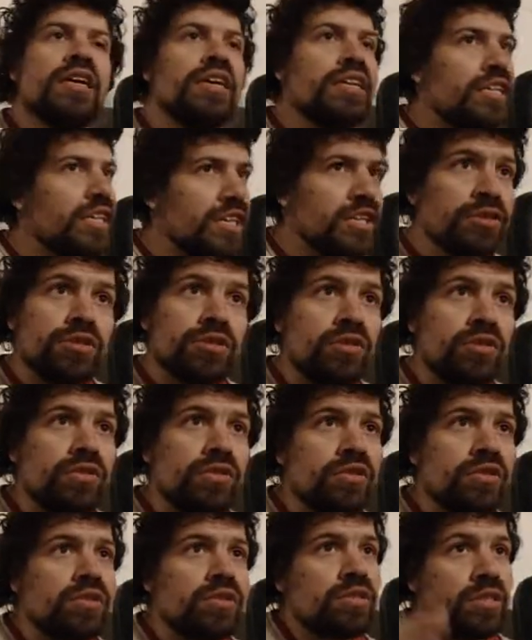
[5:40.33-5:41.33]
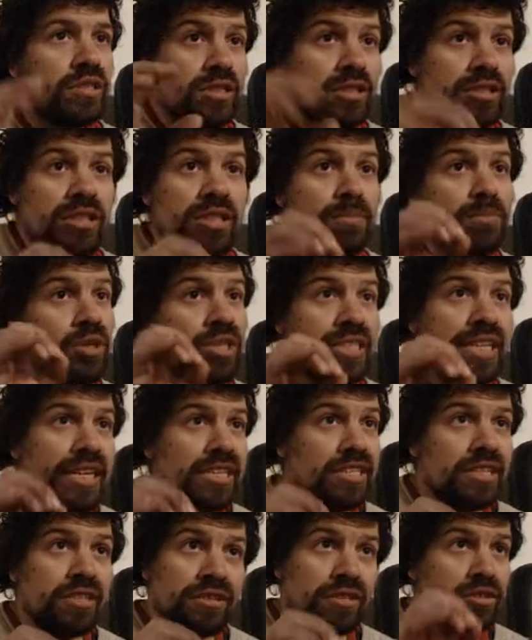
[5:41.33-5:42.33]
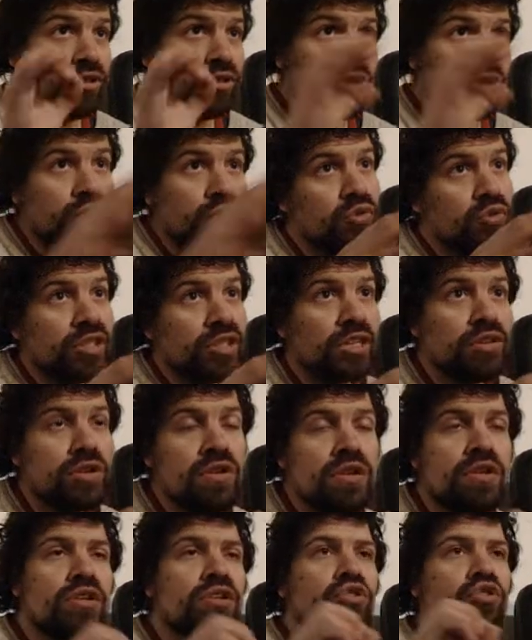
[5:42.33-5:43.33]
Eso, ese tipo de detalles que yo les estoy contando,